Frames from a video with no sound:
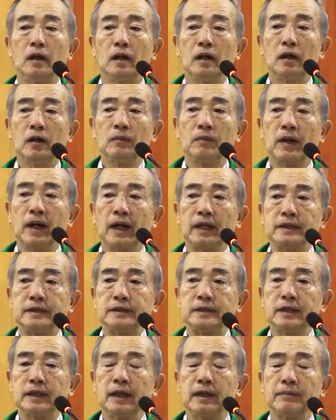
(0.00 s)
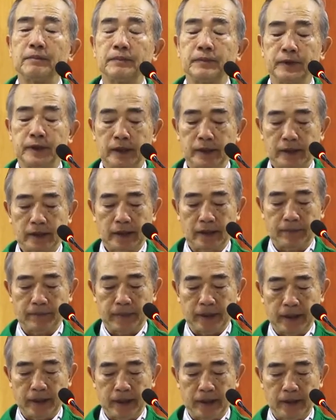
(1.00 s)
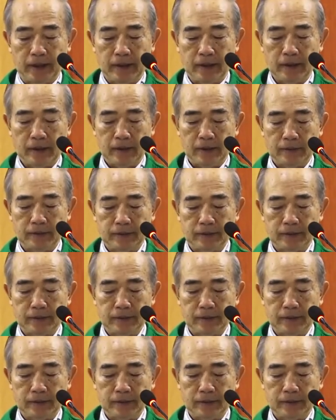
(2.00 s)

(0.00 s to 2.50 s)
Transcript: Ông bà chị em rất thân mến,